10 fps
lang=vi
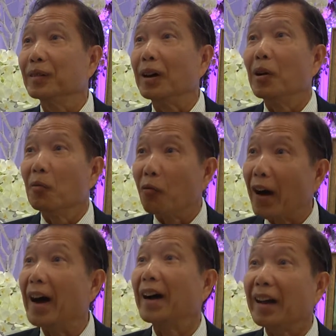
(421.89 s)
đó.
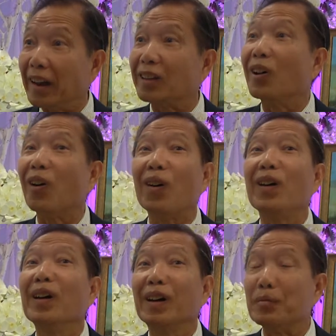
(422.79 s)
và kể từ đó
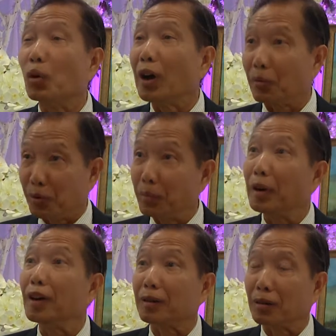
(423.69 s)
cái môn học nó
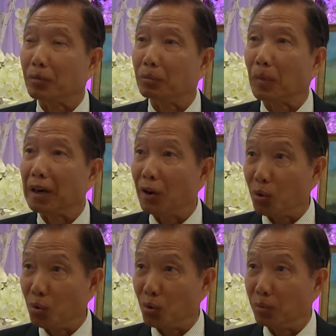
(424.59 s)
mới được nó bắt
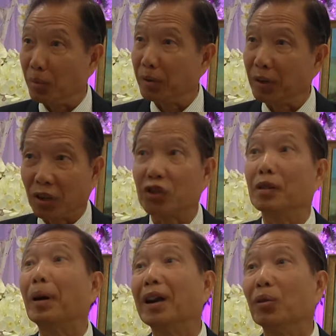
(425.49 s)
đầu mới mới thực
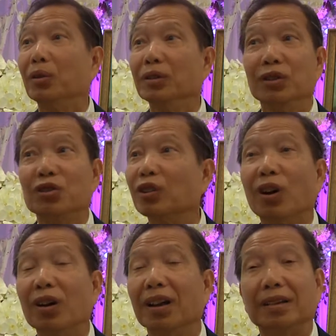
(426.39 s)
sự bắt đầu chứ trước
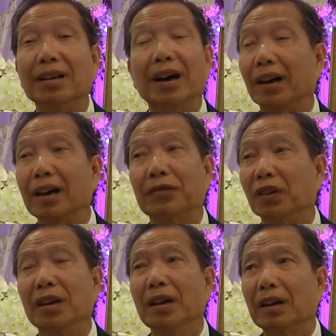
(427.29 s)
đó là tất cả các
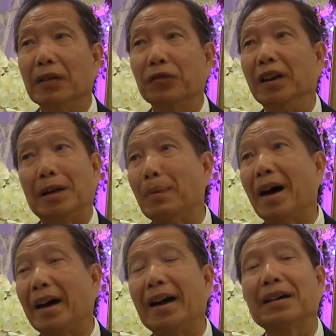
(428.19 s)
các vị lạt
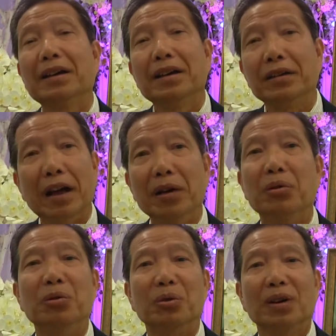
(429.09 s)
ma khác
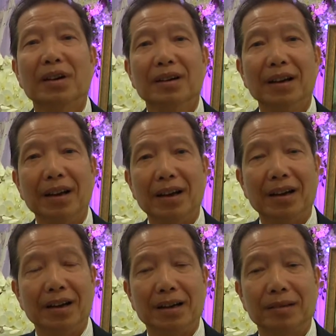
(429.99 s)
đều
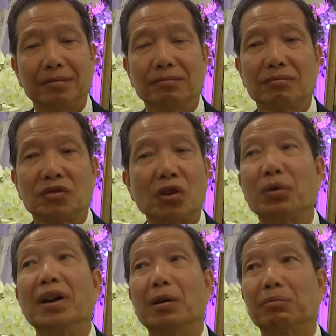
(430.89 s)
là sau
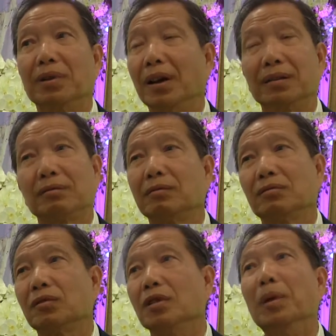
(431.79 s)
khi học là
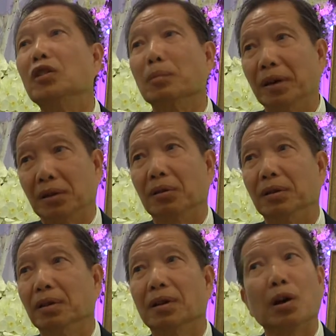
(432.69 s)
tự biết cho mình thôi
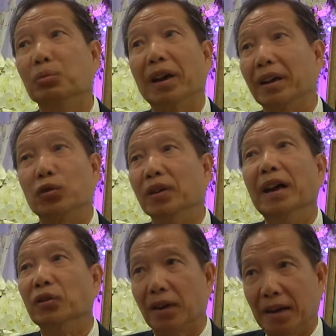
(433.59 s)
không thể truyền
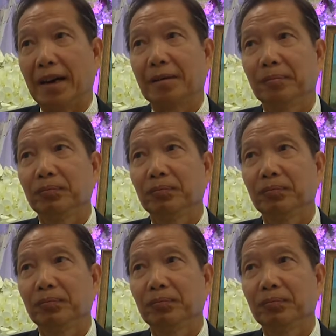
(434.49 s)
dạy cho người khác